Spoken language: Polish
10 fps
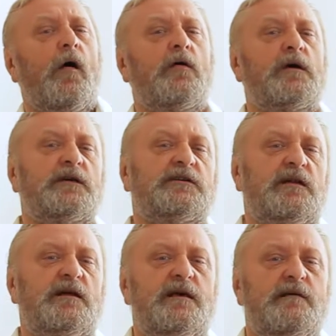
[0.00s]

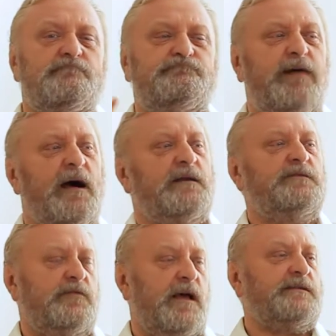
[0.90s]
Określenie
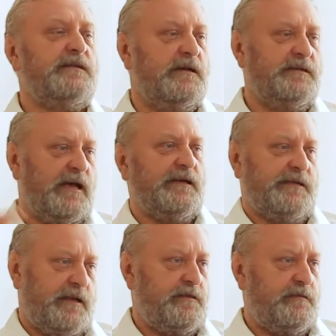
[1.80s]
bardzo jasnych
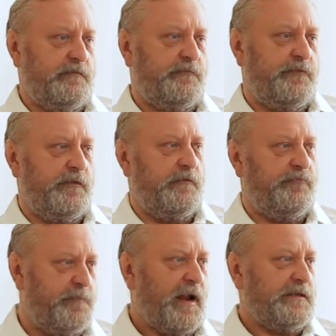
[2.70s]
zasad w,
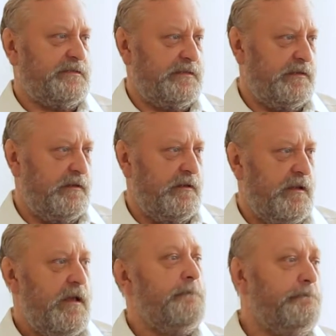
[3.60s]
w pracy.
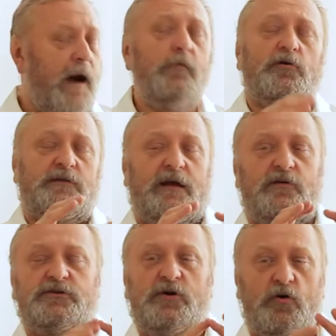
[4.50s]
Mało
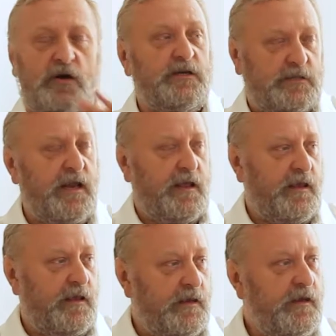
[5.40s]
tego, że
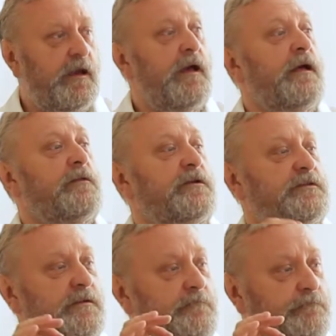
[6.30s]
określenie ich, to
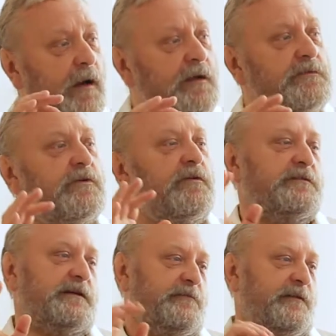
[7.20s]
jeszcze bardzo
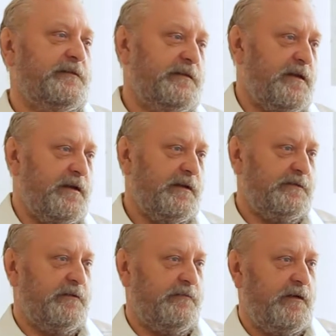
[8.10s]
konsekwentne
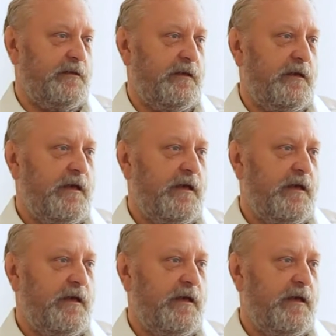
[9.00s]
realizowanie.